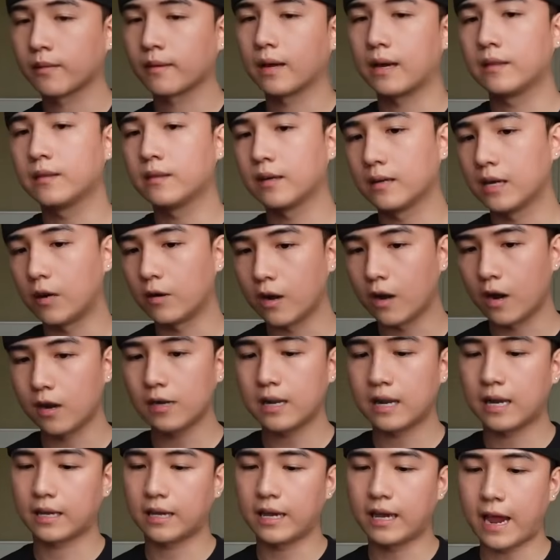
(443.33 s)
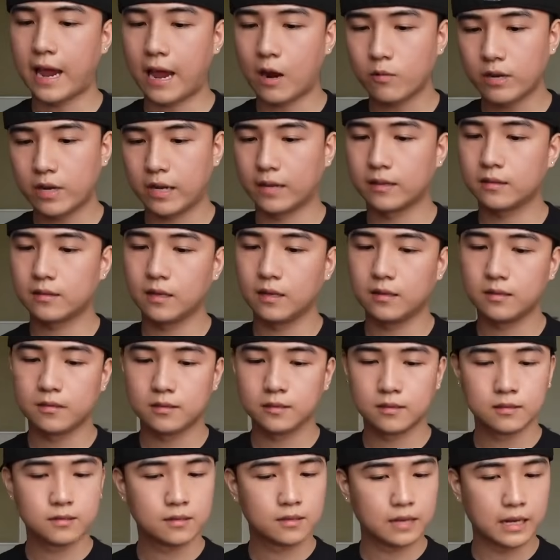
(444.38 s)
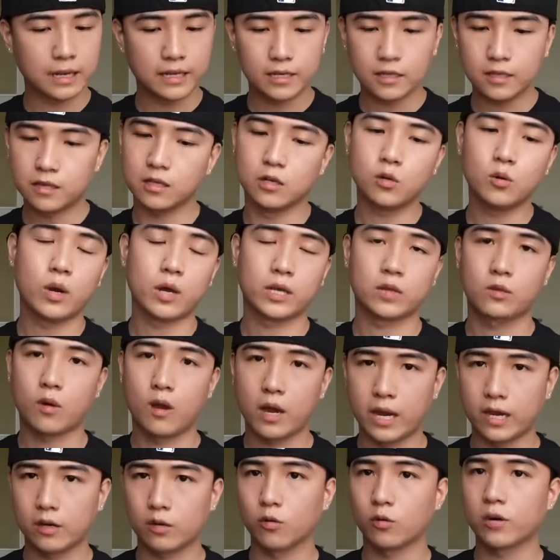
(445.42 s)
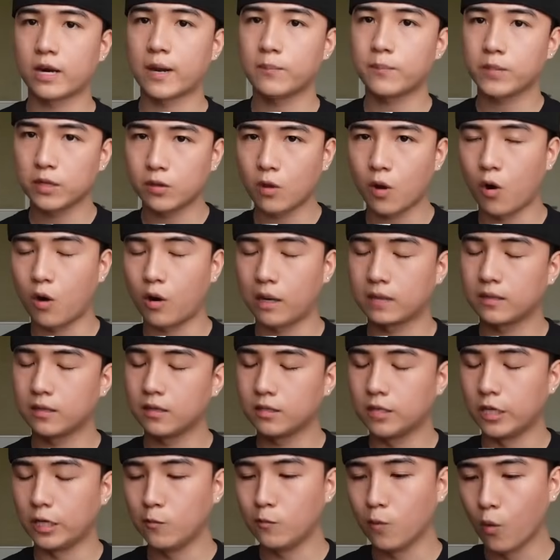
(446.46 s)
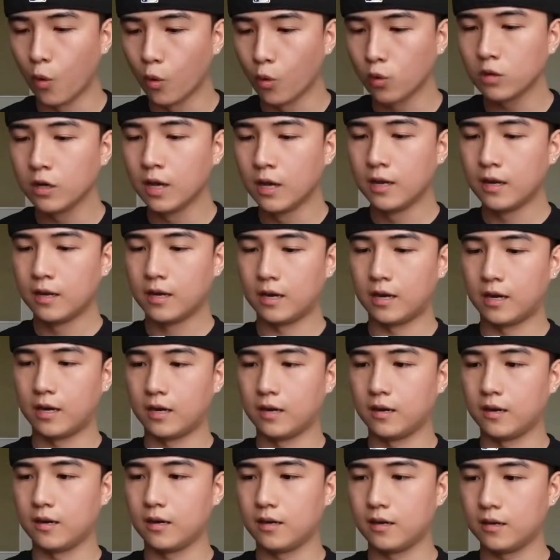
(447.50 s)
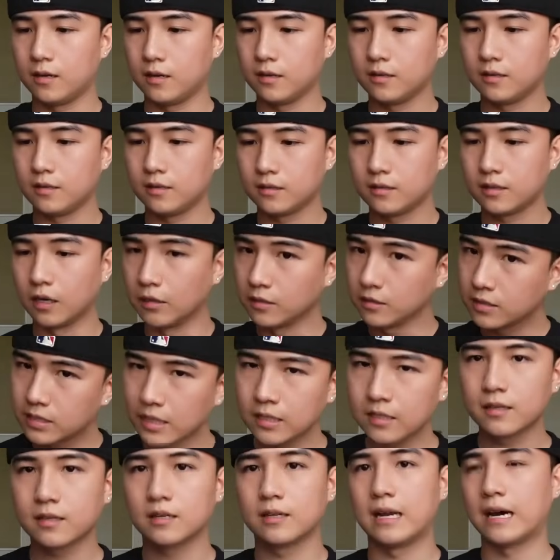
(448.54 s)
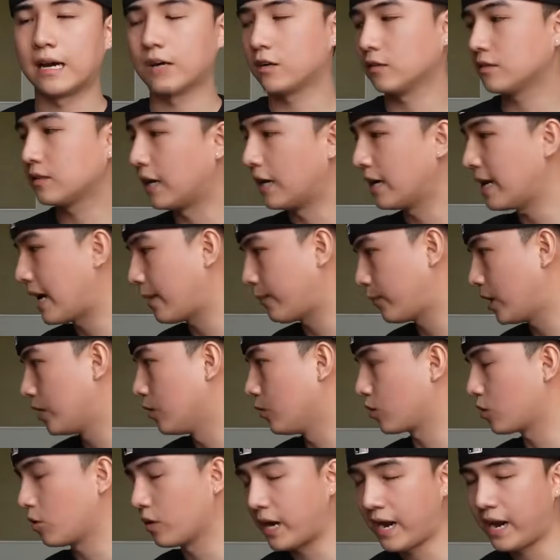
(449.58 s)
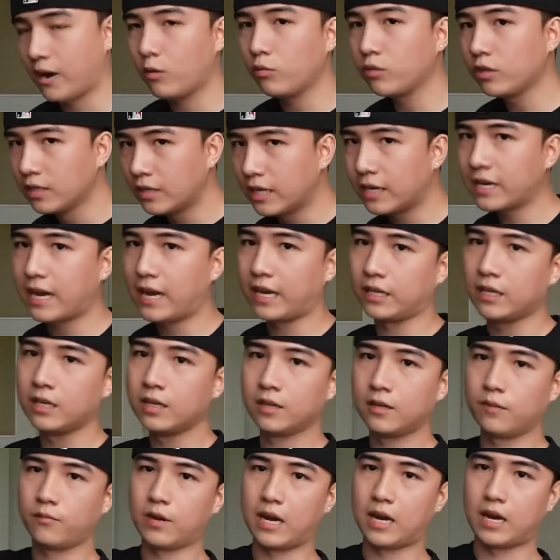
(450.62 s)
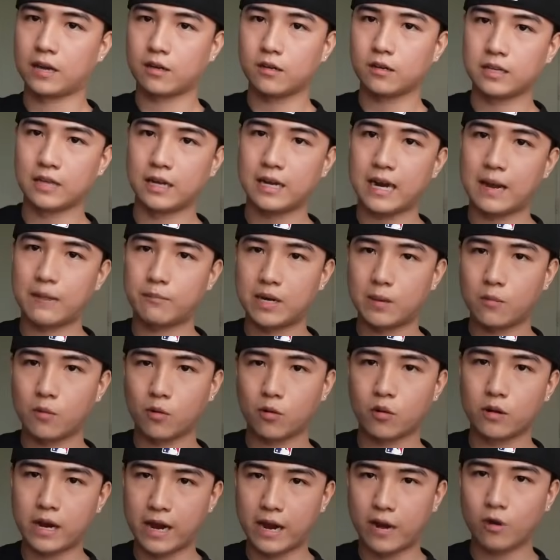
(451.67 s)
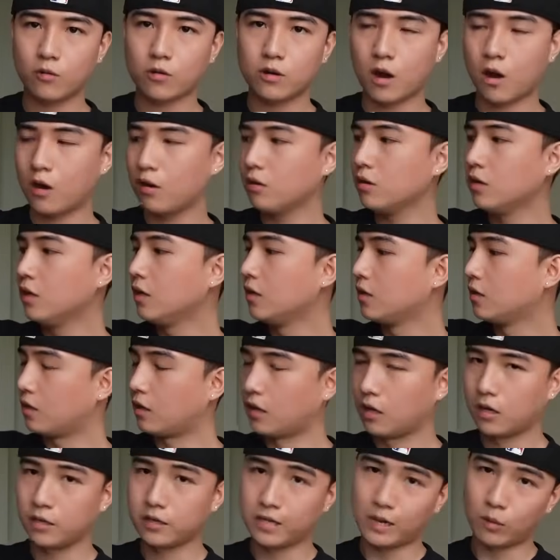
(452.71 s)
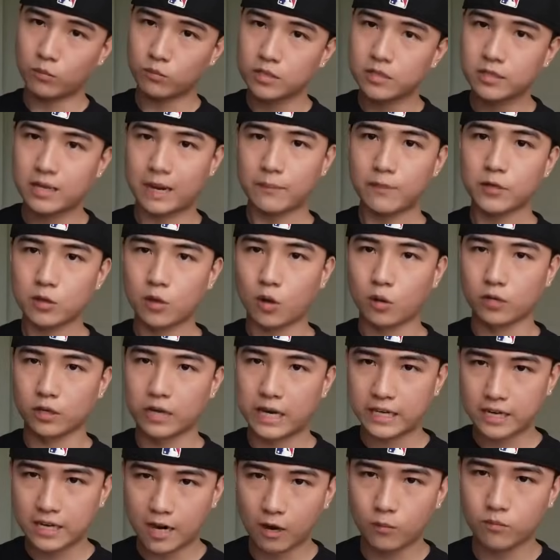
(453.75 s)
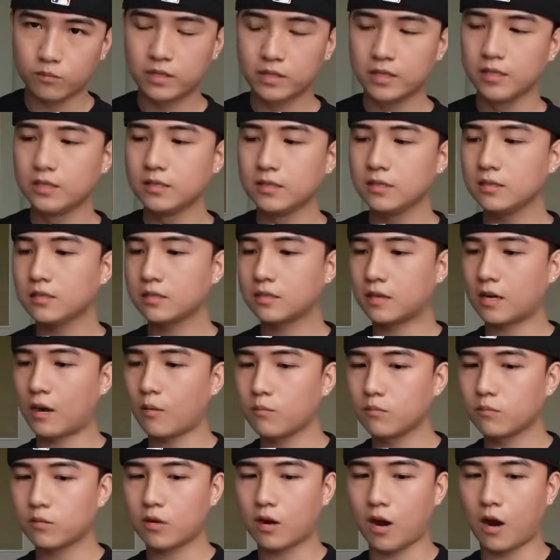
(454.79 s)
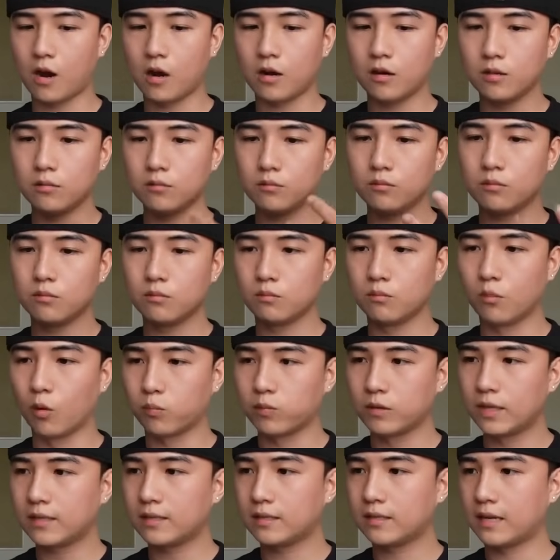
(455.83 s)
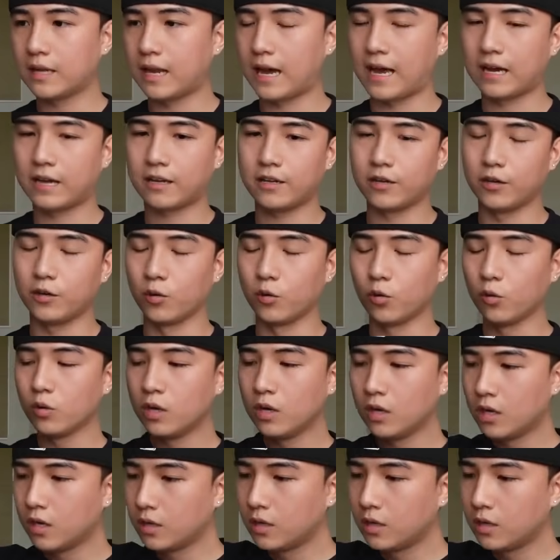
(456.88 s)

anh Tân đều nói là cái áo này anh Tân lấy ý tưởng hoàn toàn của Capital anh Tân chỉ muốn uh, thử sức là có thể làm ra được một con áo như thế này và có thể làm ra một con áo nó uh, giống như Capital được hay không chứ không có mục đích là kiểu